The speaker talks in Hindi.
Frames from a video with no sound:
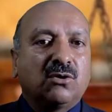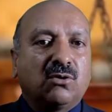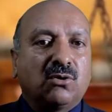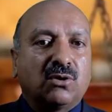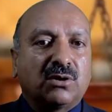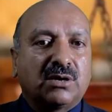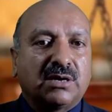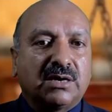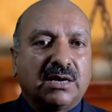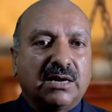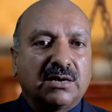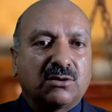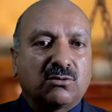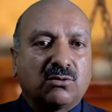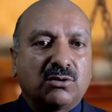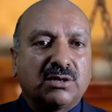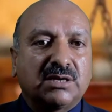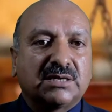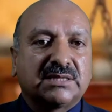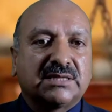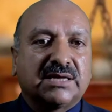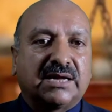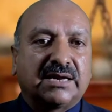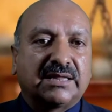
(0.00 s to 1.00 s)
और ना
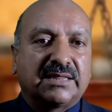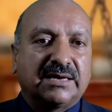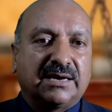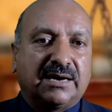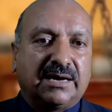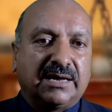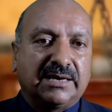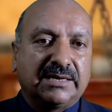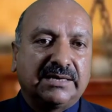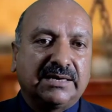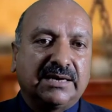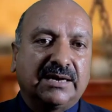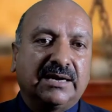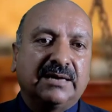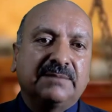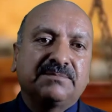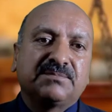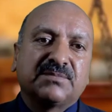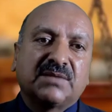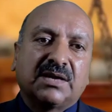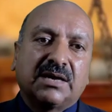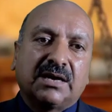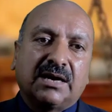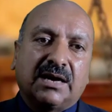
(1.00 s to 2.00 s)
कोई अदालत आलिया
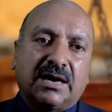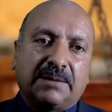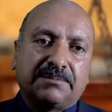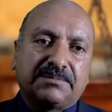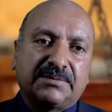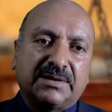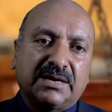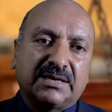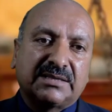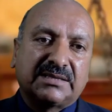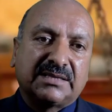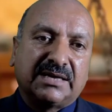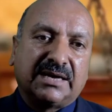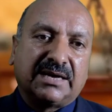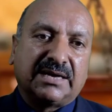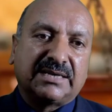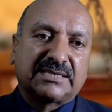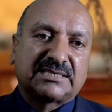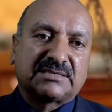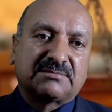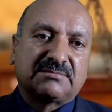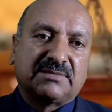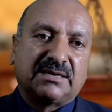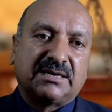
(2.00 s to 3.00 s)
अपना अख्तियार
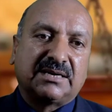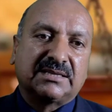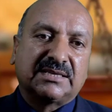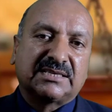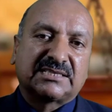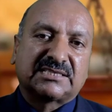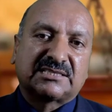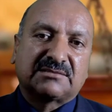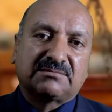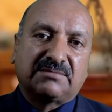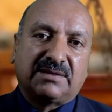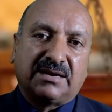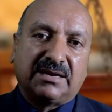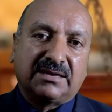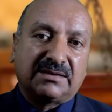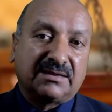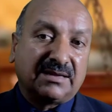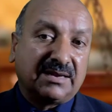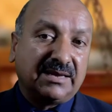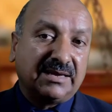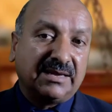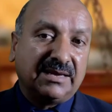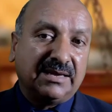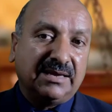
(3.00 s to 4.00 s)
समात इस्तेमाल
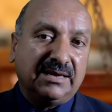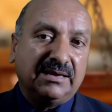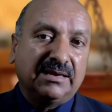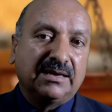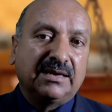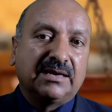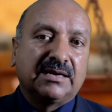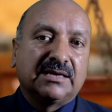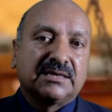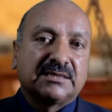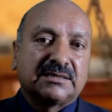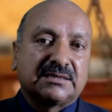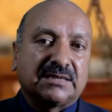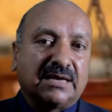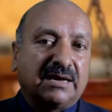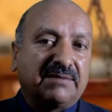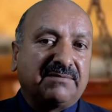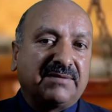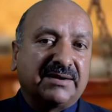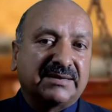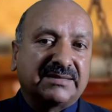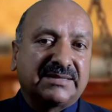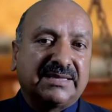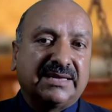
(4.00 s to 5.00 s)
करेगी
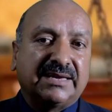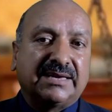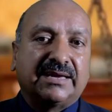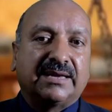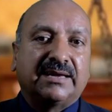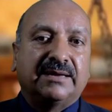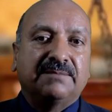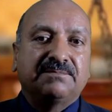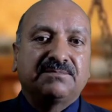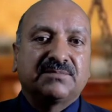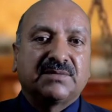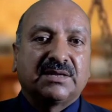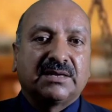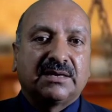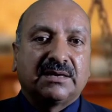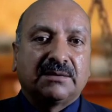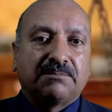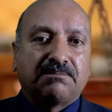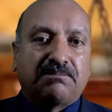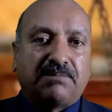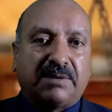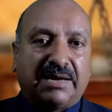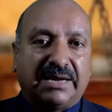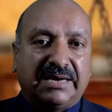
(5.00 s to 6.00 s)
ताबक दे के
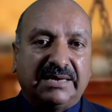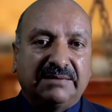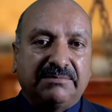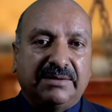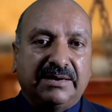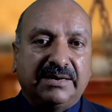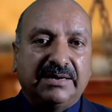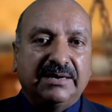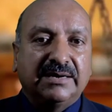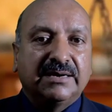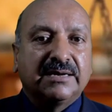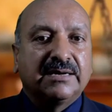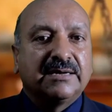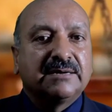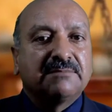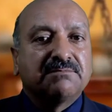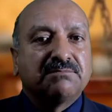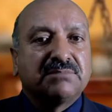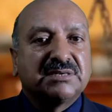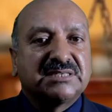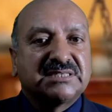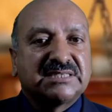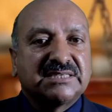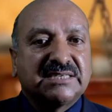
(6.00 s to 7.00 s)
पार्लीमेंट
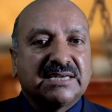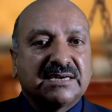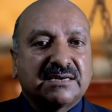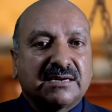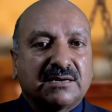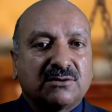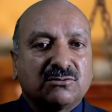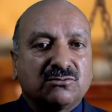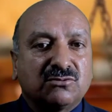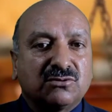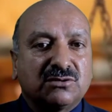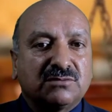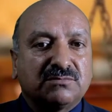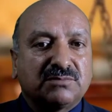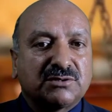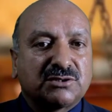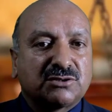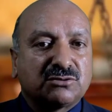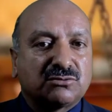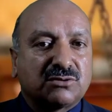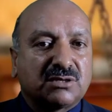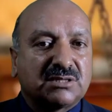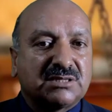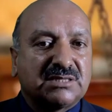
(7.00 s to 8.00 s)
बजरिया कानून
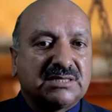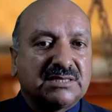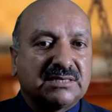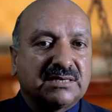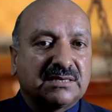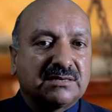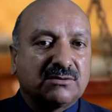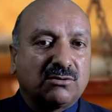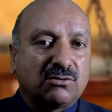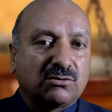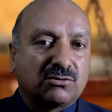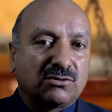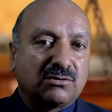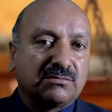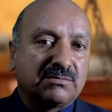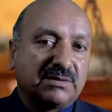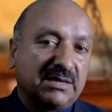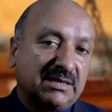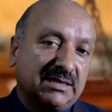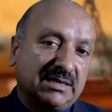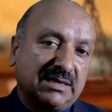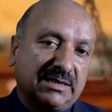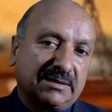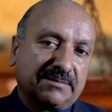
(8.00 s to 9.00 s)
बसूरत दीगर हुक्म
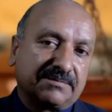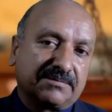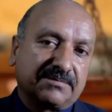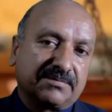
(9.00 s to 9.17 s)
ना दे